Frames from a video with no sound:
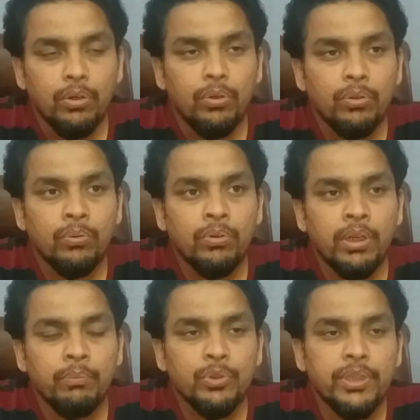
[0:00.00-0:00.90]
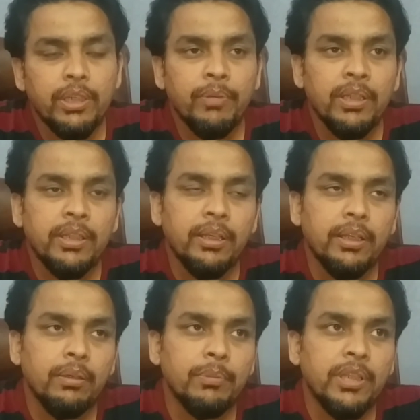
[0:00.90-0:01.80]
और उन्होंने मुझसे एक बात की
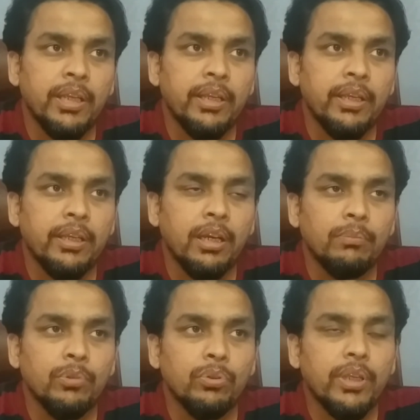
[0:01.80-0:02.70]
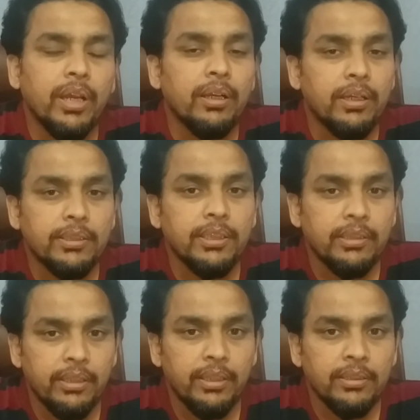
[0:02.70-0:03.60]
कि बताइए कि हम लोग क्या कर
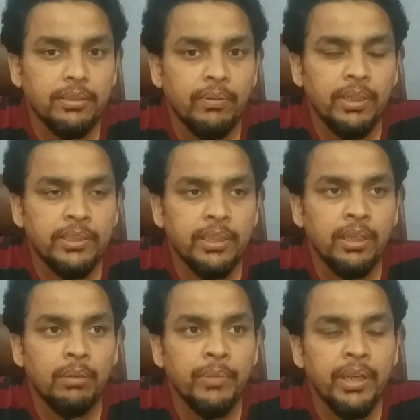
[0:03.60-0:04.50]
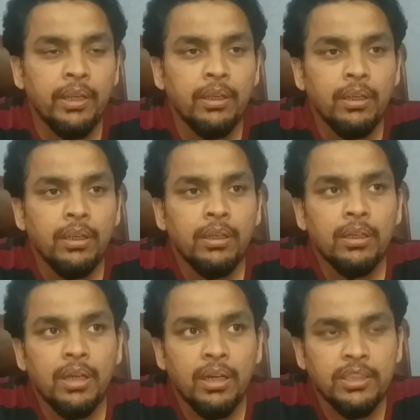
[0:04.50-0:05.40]
सकते हैं इस हवाले से हमें
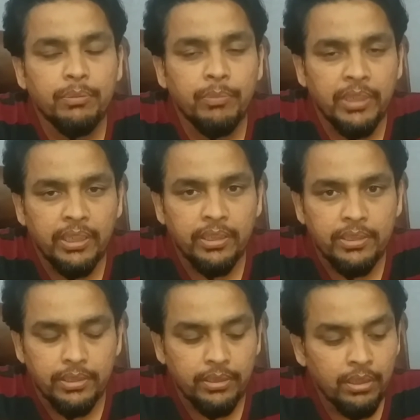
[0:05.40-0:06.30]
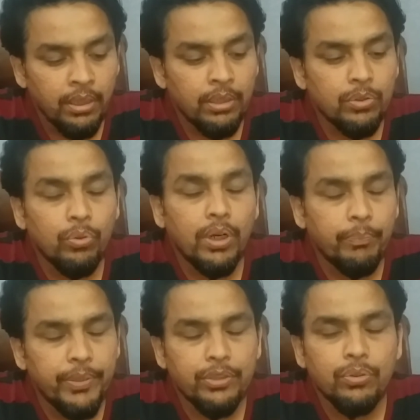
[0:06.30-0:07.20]
कहाँ से मिलेगी चीज़ें तो
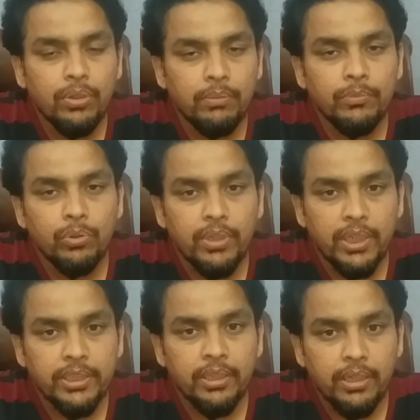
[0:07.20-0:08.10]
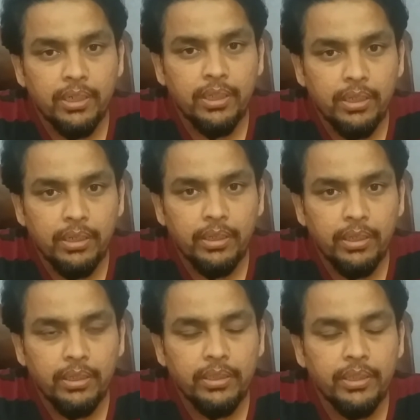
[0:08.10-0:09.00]
अभी जो हम लोग राशन इकट्ठा
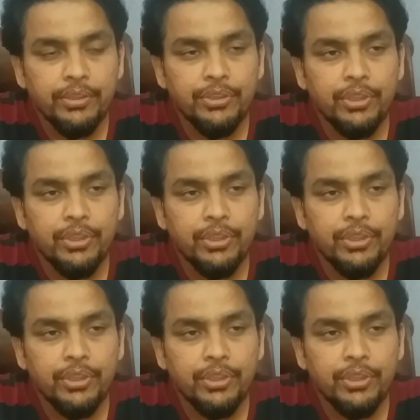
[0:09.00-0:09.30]
करेंगे ये इन